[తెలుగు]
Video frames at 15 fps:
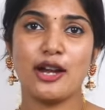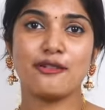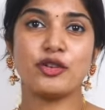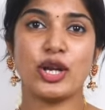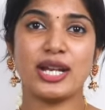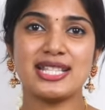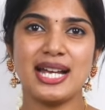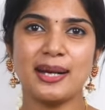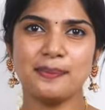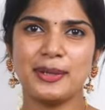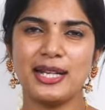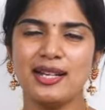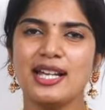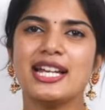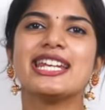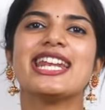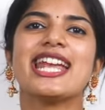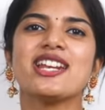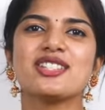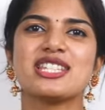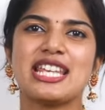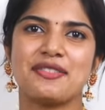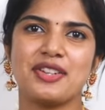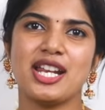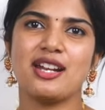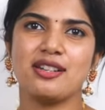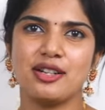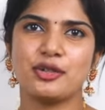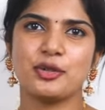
ఫర్ ఎగ్జాంపుల్ నేను సెవెన్ హండ్రెడ్